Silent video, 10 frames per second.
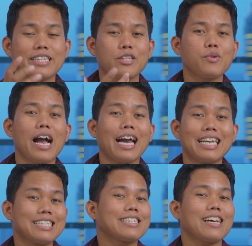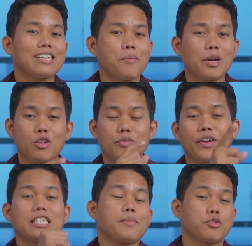kita tuh nggak kedistrak sama
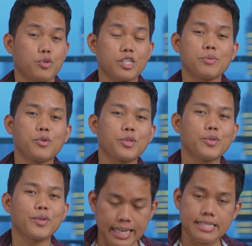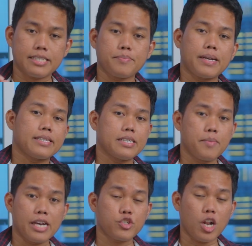notifikasi masuk tersebut. Next, masih
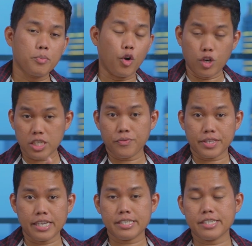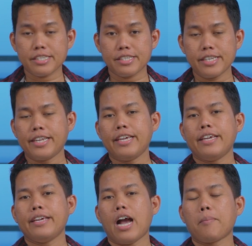ngebahas soal produktivitas.
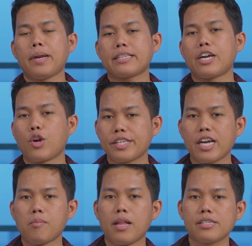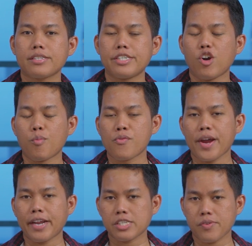Jadi update Android 13 di Oppo
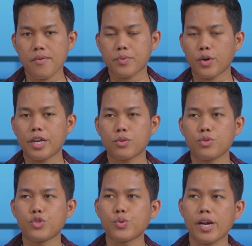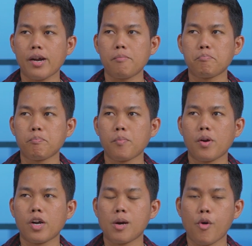Find X5 Pro ini tuh juga
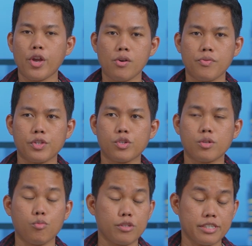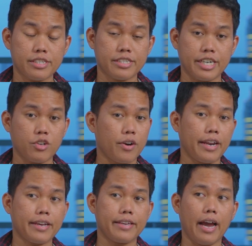ngeboyong fitur multi screen
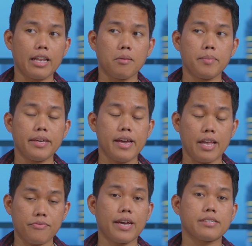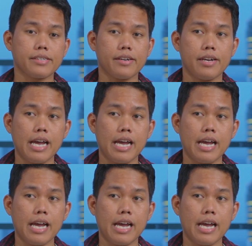connect yang lebih advance ya,